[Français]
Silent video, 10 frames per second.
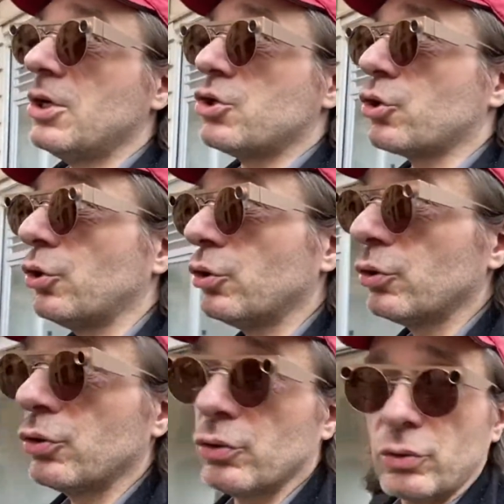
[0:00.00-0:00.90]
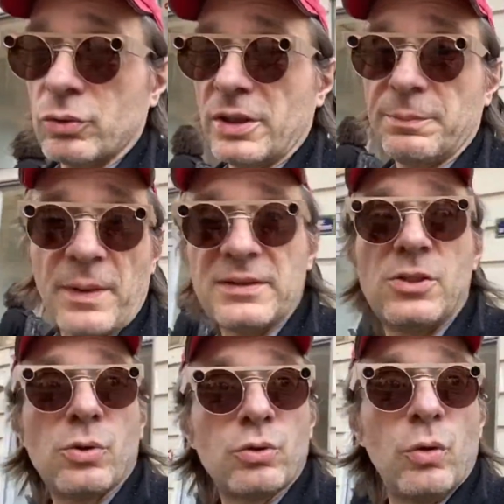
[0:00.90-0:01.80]
Je, on est parti
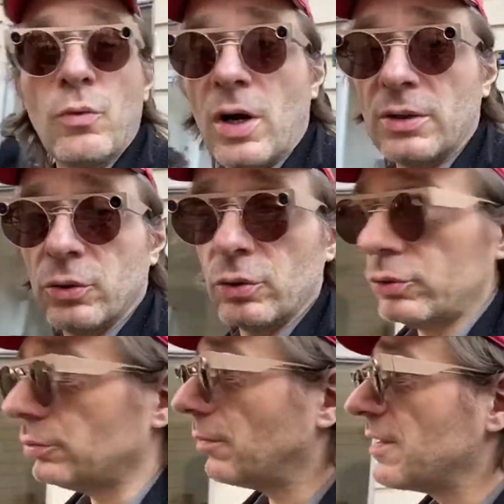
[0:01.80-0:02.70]
sur deux mois de,